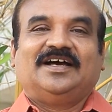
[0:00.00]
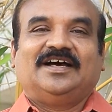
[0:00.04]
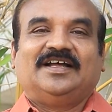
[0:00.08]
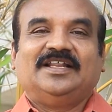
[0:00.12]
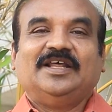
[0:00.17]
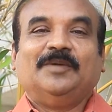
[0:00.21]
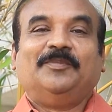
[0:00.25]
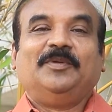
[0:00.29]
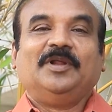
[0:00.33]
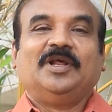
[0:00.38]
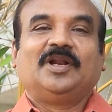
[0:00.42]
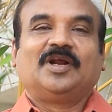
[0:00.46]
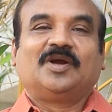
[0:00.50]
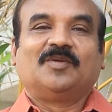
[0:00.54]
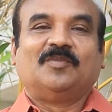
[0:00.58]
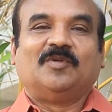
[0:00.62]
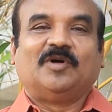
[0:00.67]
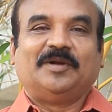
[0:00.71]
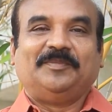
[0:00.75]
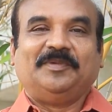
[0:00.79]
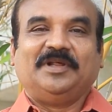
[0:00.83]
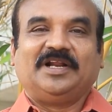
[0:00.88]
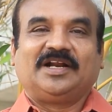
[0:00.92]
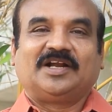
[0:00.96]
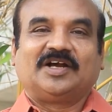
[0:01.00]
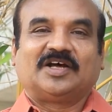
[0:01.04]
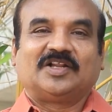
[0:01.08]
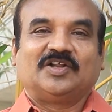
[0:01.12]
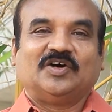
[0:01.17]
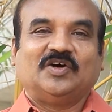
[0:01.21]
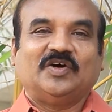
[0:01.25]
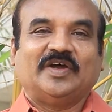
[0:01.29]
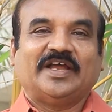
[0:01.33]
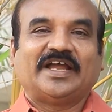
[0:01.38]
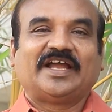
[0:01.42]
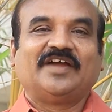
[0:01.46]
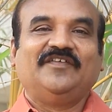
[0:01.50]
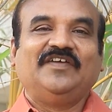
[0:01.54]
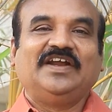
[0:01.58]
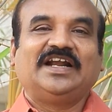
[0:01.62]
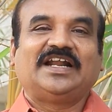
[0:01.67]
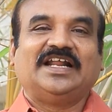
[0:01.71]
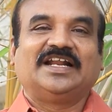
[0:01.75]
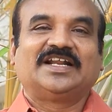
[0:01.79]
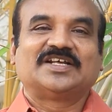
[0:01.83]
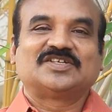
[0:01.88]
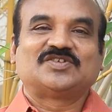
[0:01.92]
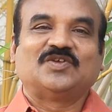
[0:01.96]
அது எப்படி இருக்குமோ எப்படி இருக்காதோ எங்கள்
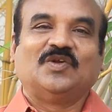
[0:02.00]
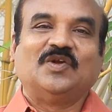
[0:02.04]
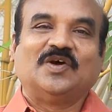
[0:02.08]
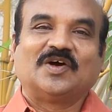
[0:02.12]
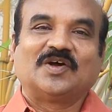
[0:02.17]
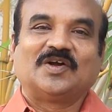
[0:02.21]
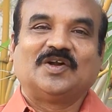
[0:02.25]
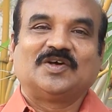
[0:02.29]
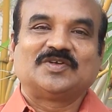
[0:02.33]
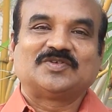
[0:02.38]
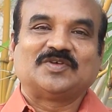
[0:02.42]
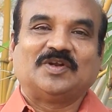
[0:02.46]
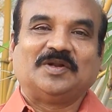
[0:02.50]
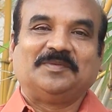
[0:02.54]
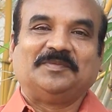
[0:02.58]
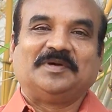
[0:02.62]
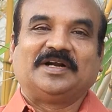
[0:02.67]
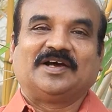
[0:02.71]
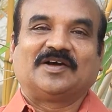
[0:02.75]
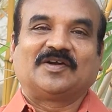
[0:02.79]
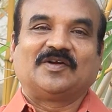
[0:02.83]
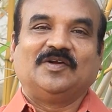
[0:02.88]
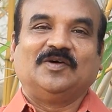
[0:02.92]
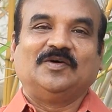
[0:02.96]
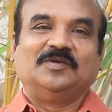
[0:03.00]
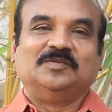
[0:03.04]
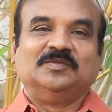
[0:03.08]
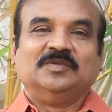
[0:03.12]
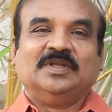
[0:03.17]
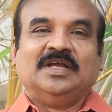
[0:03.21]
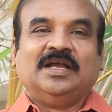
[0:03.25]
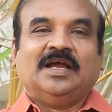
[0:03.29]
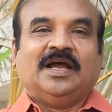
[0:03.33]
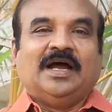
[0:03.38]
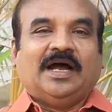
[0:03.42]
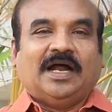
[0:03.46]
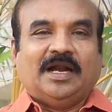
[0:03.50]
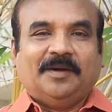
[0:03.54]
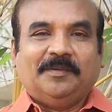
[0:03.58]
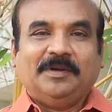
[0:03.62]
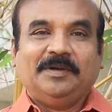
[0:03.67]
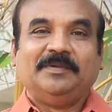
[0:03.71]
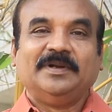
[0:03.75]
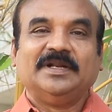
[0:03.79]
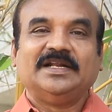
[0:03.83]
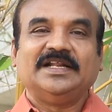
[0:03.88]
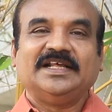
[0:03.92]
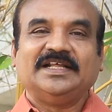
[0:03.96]
வீட்டில் என்ன சொல்லுவாங்களோ சொல்ல மாட்டாங்களோ
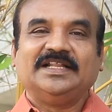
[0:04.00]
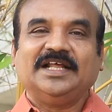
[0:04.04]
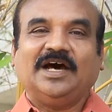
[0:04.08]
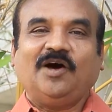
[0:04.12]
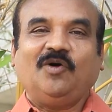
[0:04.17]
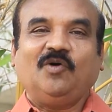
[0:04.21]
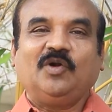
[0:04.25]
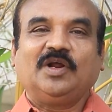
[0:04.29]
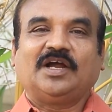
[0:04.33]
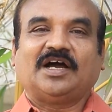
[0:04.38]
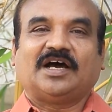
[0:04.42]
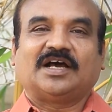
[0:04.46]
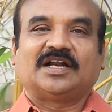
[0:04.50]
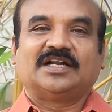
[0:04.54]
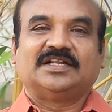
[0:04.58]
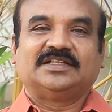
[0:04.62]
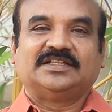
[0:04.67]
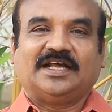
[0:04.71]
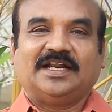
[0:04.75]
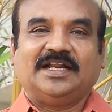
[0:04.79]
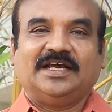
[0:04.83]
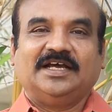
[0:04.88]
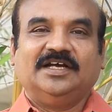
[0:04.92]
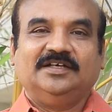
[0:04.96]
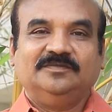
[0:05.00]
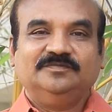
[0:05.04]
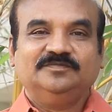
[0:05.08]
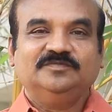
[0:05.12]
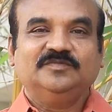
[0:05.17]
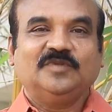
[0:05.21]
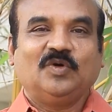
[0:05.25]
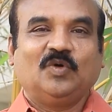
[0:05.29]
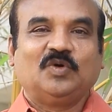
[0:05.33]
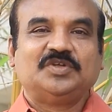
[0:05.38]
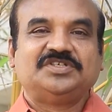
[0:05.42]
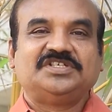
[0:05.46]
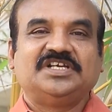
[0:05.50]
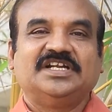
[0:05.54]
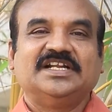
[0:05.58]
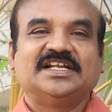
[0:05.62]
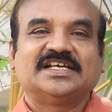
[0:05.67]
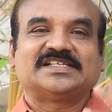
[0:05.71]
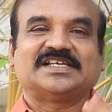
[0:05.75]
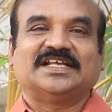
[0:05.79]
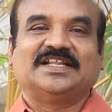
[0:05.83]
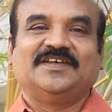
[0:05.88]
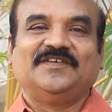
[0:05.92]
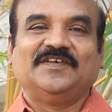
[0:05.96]
அப்படி இப்படி ஏதாவது ஒரு காரணத்தால் ஒரு
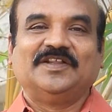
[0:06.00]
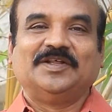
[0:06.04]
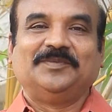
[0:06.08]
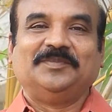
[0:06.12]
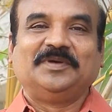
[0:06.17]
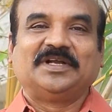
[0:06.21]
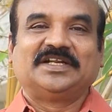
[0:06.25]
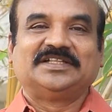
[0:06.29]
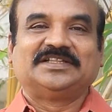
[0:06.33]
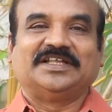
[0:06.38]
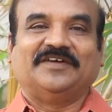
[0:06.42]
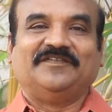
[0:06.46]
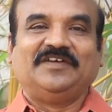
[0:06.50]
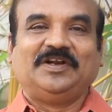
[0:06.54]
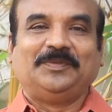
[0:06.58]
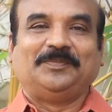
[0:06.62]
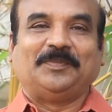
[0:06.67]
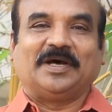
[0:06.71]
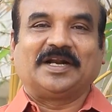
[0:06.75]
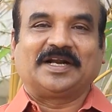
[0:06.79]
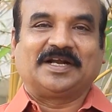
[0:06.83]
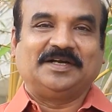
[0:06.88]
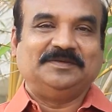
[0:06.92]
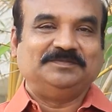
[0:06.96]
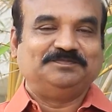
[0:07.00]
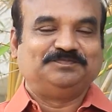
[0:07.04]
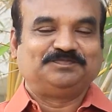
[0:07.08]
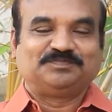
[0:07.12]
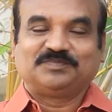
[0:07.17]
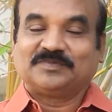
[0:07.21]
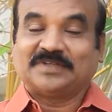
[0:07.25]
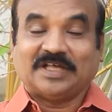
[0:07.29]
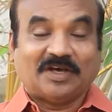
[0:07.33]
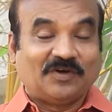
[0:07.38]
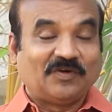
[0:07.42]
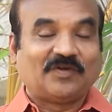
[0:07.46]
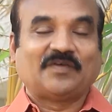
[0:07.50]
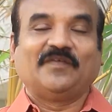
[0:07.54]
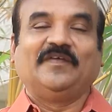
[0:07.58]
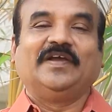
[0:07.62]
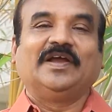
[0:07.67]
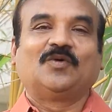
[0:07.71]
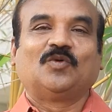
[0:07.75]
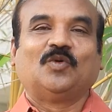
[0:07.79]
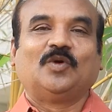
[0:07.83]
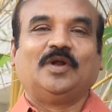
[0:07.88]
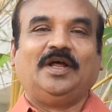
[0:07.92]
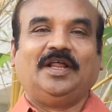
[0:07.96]
சின்ன சதவீதம் பேர் தவிர்ப்பாங்க தருக்கவே
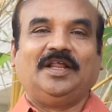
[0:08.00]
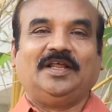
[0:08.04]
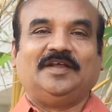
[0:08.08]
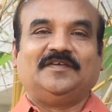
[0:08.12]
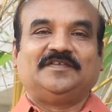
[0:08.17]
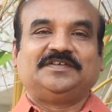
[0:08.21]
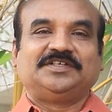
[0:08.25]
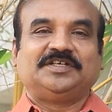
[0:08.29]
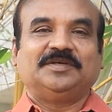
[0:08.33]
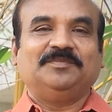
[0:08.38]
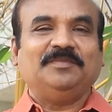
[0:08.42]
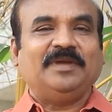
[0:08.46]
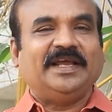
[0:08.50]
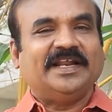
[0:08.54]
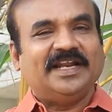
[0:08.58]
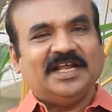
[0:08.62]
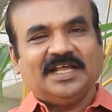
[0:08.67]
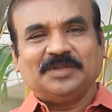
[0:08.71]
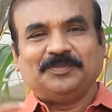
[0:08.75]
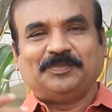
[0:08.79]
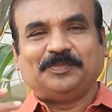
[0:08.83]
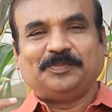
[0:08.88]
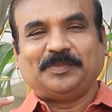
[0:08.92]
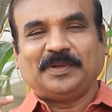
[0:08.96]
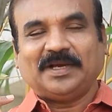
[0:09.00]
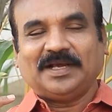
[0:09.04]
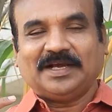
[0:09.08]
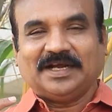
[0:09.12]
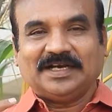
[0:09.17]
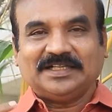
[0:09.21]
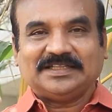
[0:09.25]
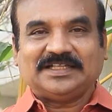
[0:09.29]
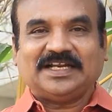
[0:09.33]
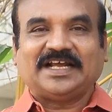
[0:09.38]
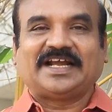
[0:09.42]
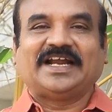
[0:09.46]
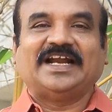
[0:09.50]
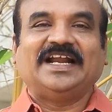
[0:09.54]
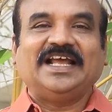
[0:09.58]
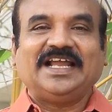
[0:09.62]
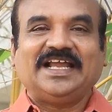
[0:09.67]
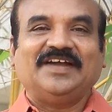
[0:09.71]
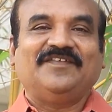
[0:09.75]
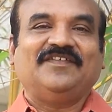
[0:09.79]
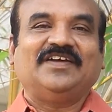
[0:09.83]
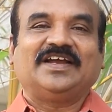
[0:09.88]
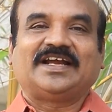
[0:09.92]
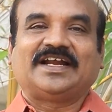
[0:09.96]
கூட ஏன்னா அது பிற்காலத்தில்
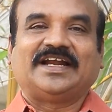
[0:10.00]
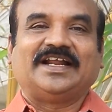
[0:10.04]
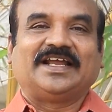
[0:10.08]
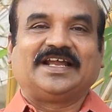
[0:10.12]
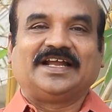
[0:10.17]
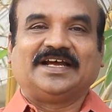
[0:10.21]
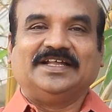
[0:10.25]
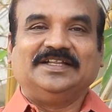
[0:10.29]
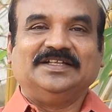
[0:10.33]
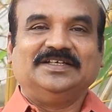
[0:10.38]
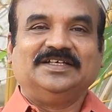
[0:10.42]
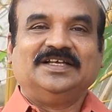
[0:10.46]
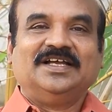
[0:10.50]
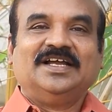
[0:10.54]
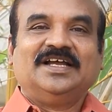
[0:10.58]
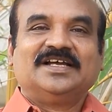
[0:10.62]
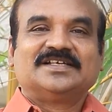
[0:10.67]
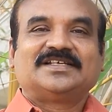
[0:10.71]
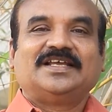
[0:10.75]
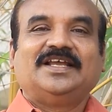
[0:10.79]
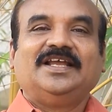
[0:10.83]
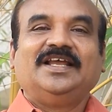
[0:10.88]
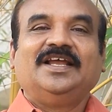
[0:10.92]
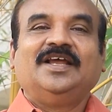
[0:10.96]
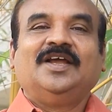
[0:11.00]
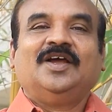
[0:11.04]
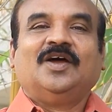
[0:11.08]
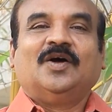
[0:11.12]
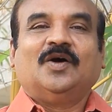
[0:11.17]
கிடைக்கவே கிடைக்காது சரி